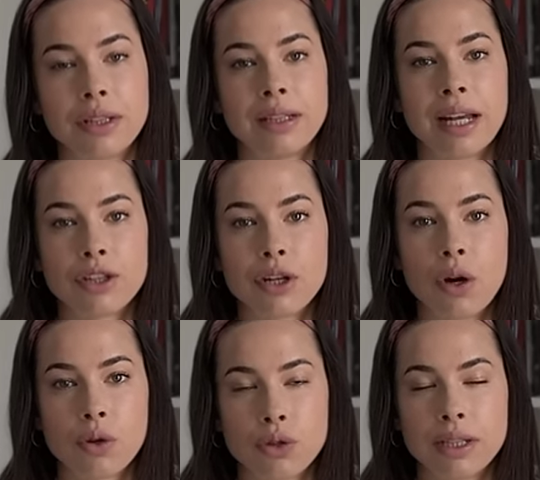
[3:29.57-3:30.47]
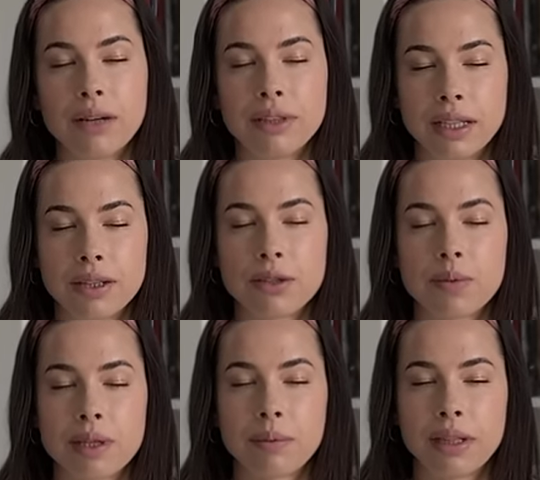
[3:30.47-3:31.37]
E, nasze oczy, nawet kiedy
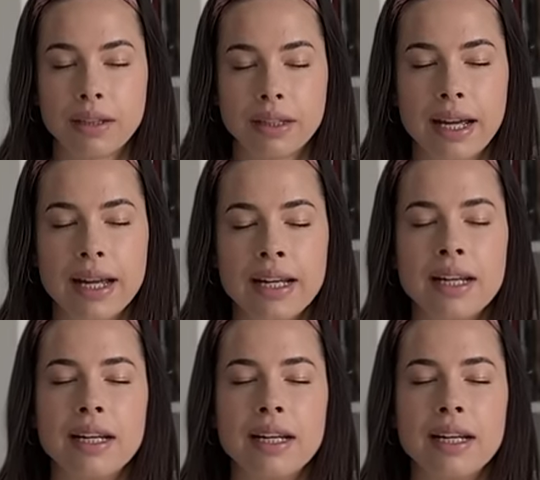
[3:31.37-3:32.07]
są zamknięte,